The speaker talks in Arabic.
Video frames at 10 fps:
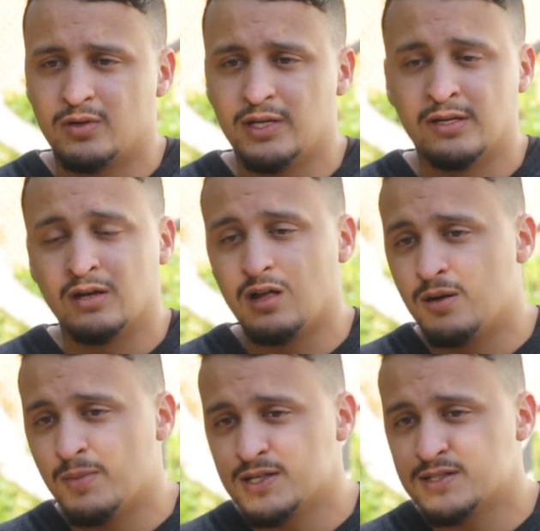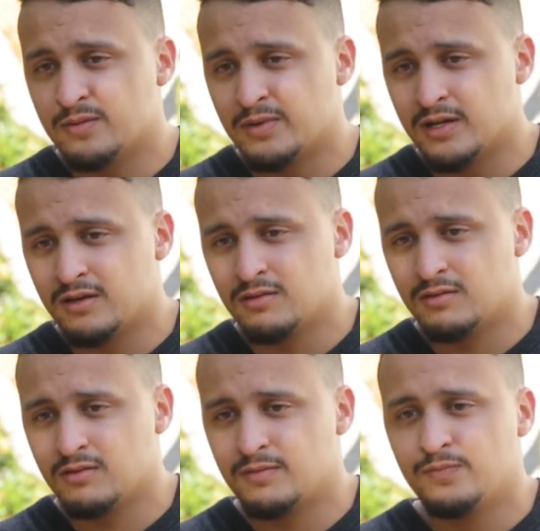وان الله مع الصابرين
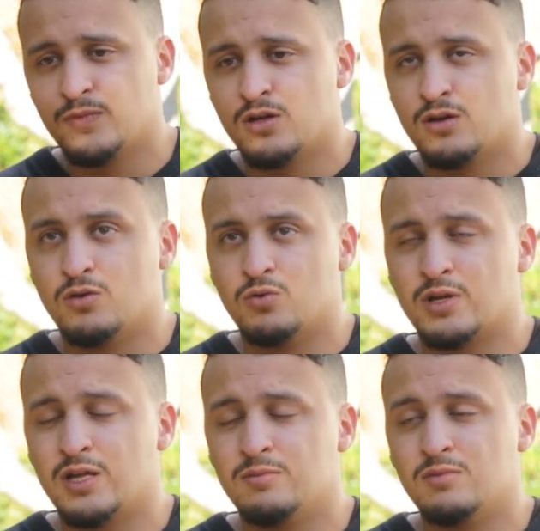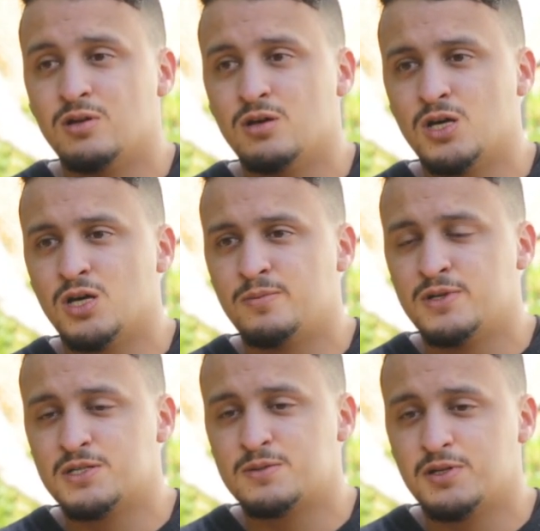وكان آه،
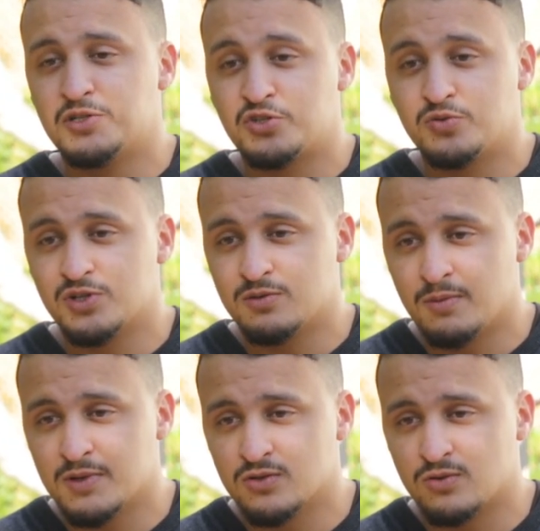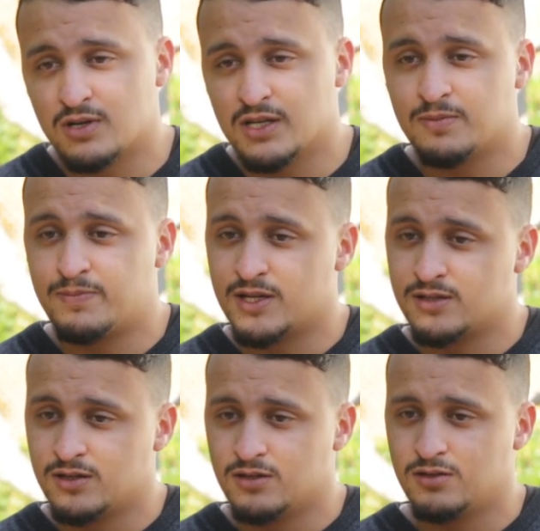بالنسبه للتتويج الماما لماما زهور اللي
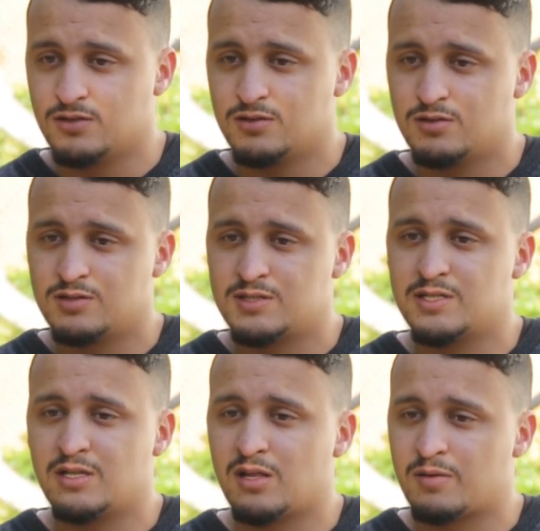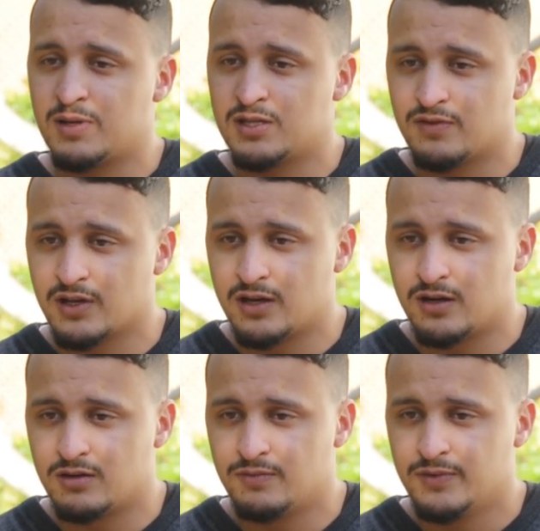كبراتني السيده اللي رباتني في
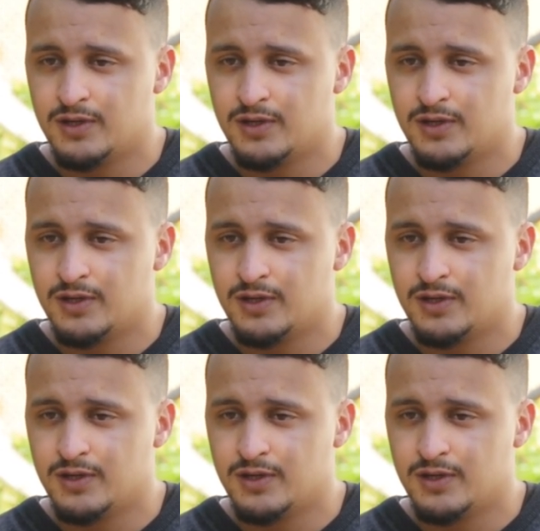الخيريه